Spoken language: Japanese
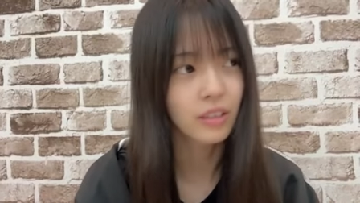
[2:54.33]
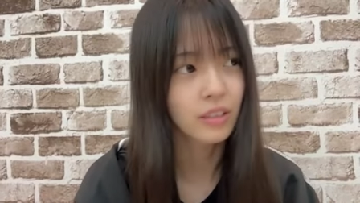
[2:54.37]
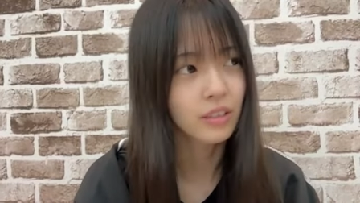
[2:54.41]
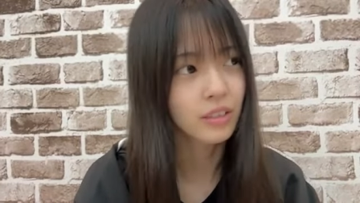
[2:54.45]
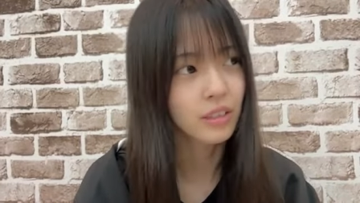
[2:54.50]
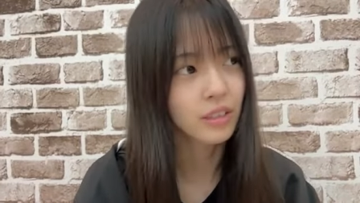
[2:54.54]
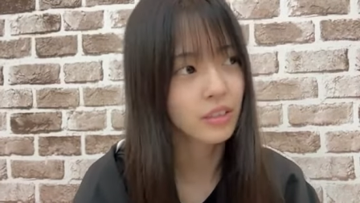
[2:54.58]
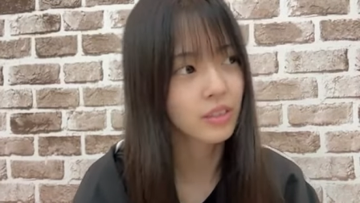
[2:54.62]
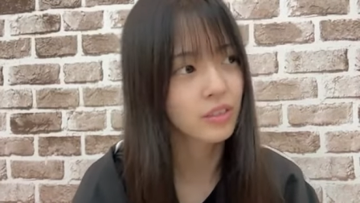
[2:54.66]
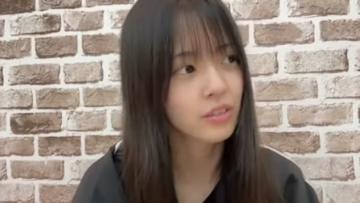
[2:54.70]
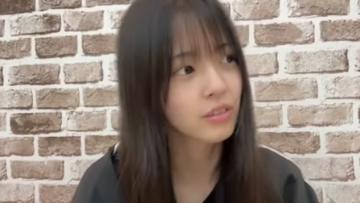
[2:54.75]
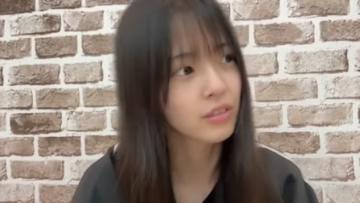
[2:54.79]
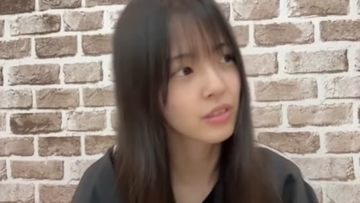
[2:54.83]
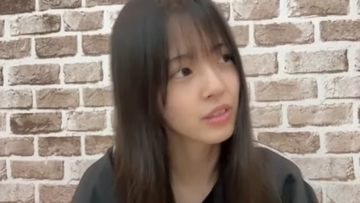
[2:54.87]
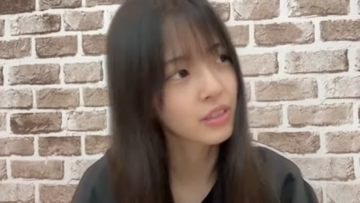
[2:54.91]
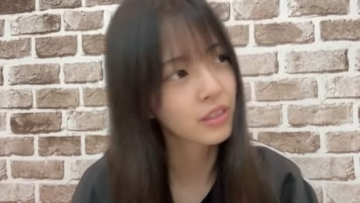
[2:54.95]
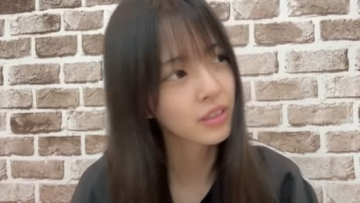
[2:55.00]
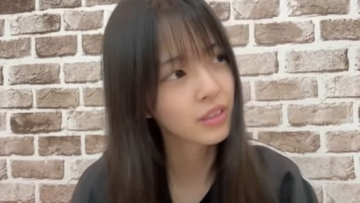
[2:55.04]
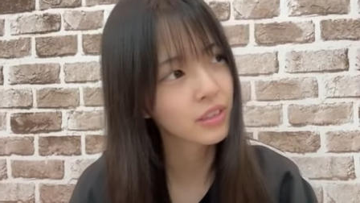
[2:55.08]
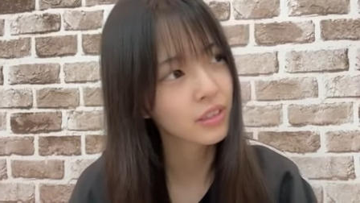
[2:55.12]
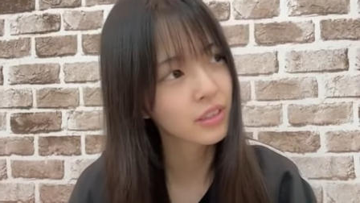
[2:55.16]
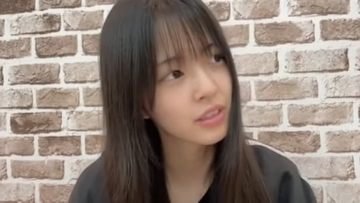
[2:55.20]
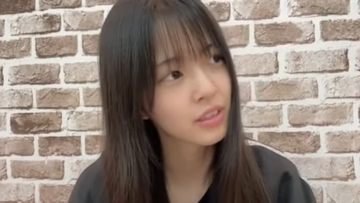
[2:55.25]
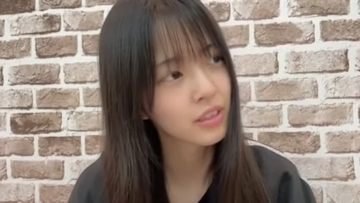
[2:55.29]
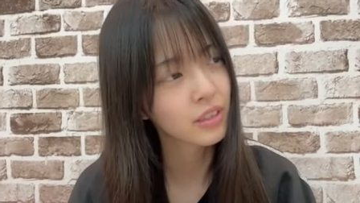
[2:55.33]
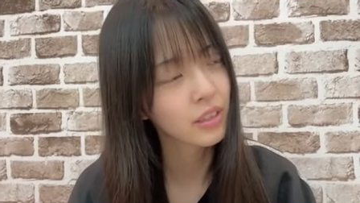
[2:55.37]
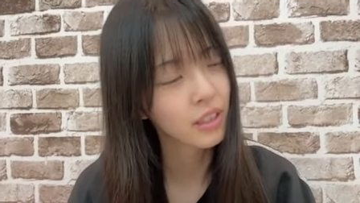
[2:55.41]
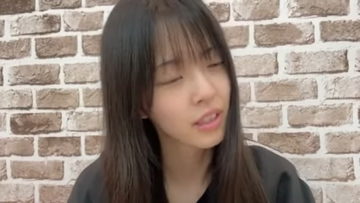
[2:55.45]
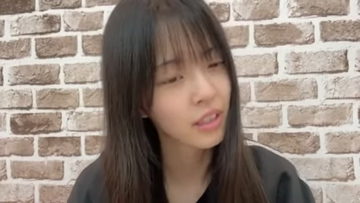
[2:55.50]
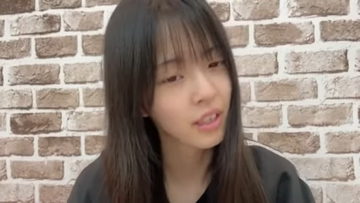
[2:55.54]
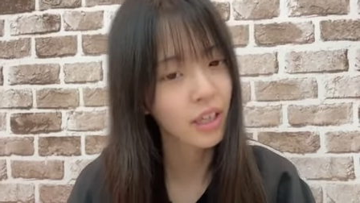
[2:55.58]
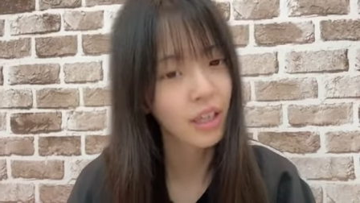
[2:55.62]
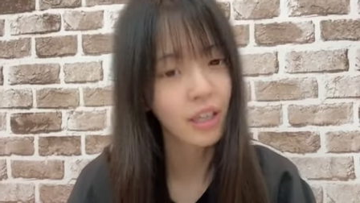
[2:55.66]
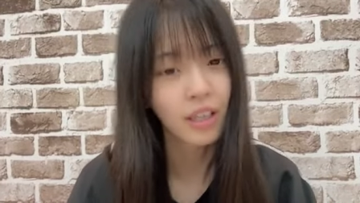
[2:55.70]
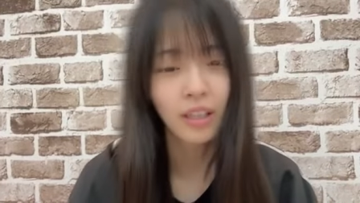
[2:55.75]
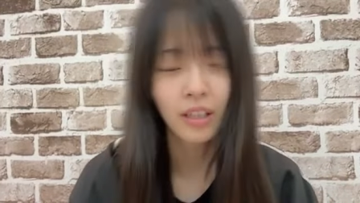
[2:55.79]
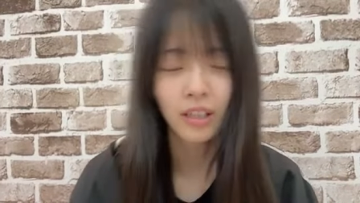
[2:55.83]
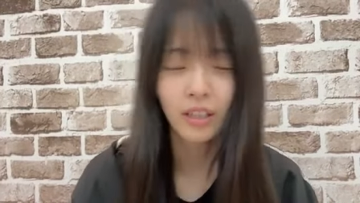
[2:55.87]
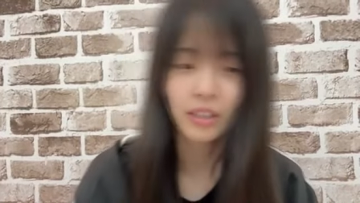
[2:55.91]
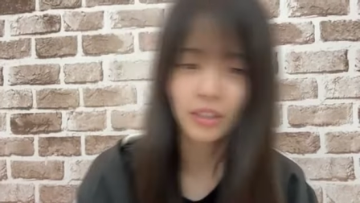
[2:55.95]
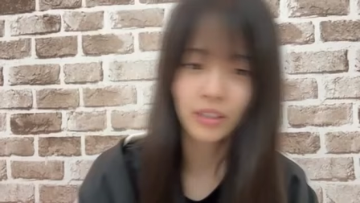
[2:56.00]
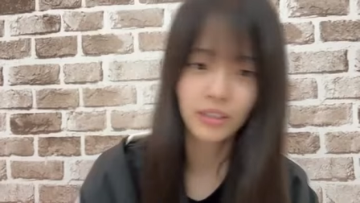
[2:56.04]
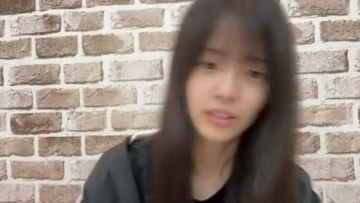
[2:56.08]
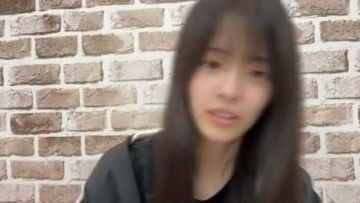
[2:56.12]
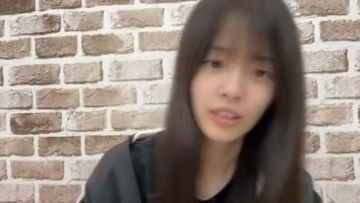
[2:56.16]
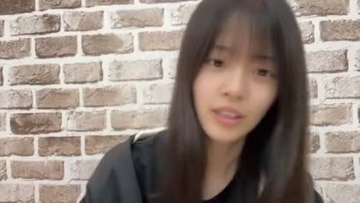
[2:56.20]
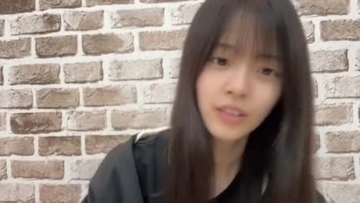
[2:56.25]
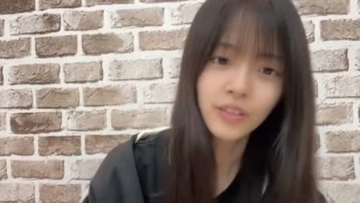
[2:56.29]
31あ
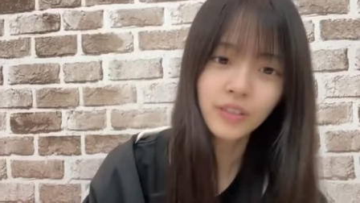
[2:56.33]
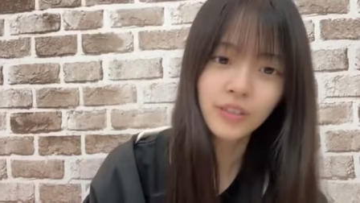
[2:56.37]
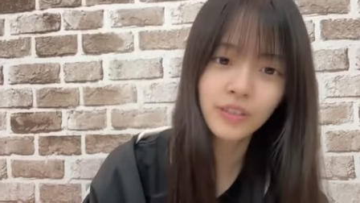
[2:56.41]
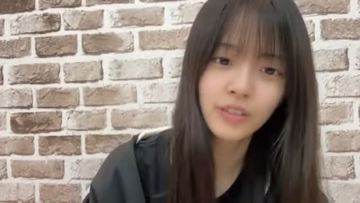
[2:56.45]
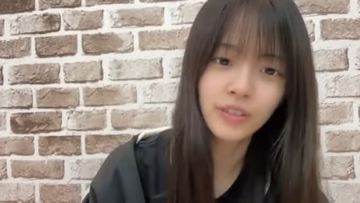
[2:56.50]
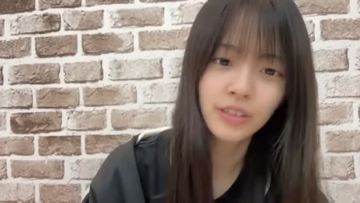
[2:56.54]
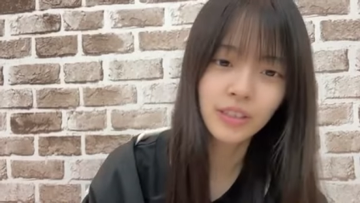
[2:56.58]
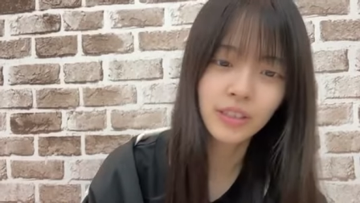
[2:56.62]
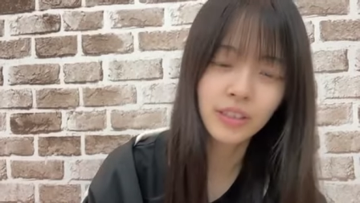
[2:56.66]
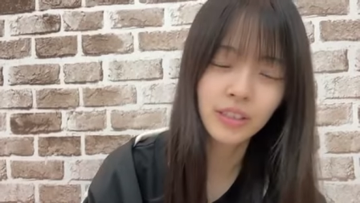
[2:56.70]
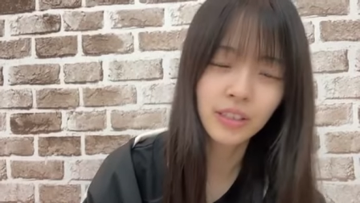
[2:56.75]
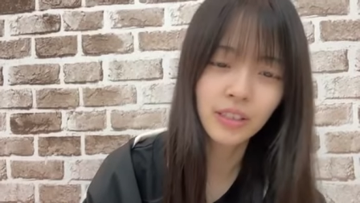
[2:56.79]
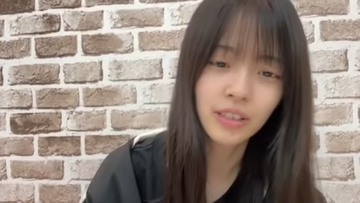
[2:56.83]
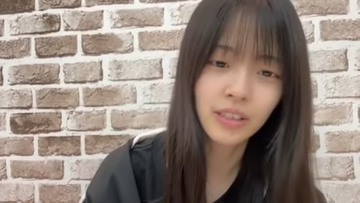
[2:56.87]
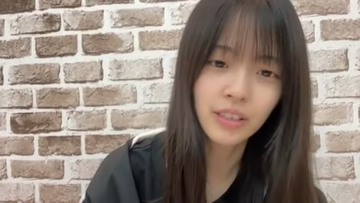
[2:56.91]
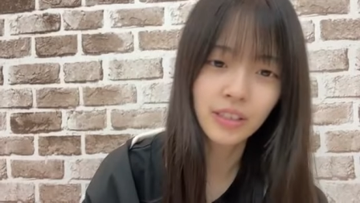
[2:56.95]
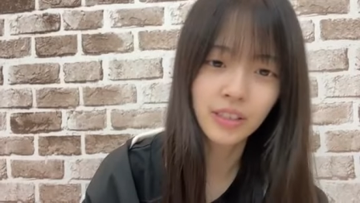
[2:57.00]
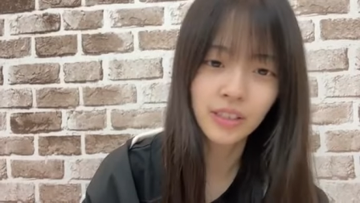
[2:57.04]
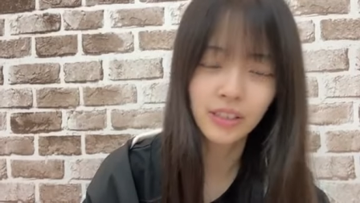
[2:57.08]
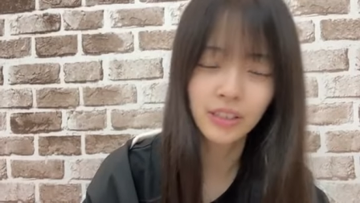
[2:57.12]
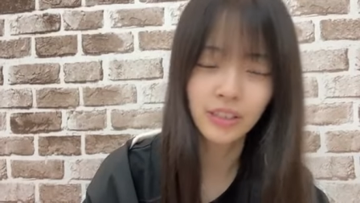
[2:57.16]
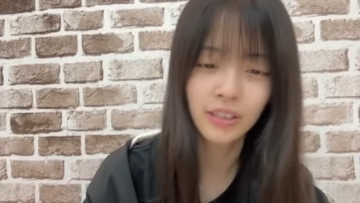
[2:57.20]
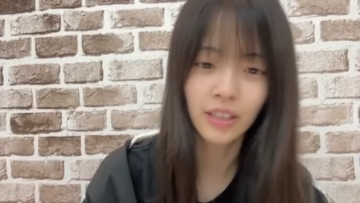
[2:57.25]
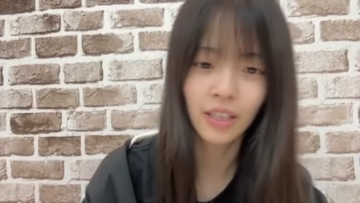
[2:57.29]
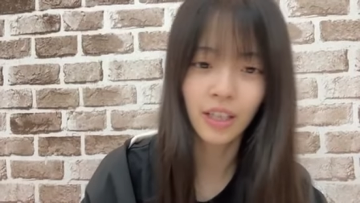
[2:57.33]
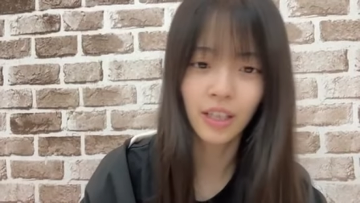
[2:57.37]
31日